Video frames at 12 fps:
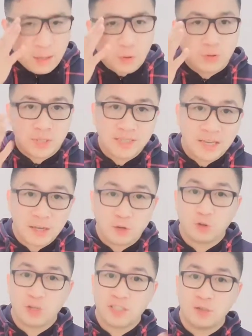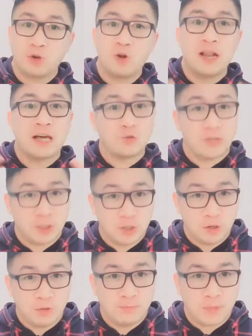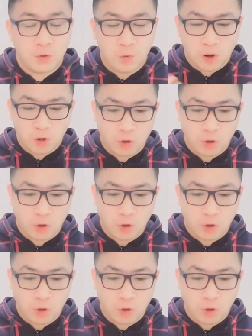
eh, ustedes saben que yo estoy haciendo lo de la actuación y bueno,